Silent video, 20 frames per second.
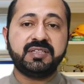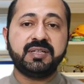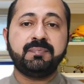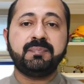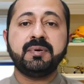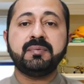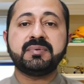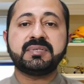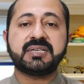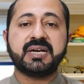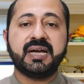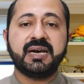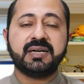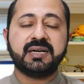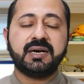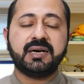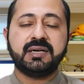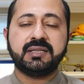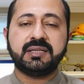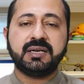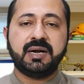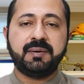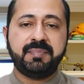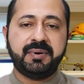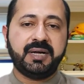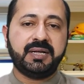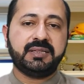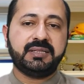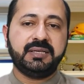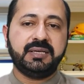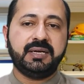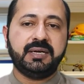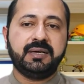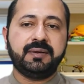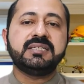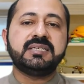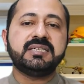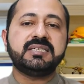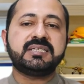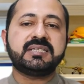तबी मसाइल का खतरा बढ़ाती है
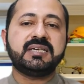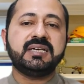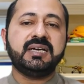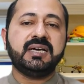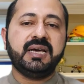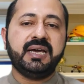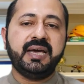जिसकी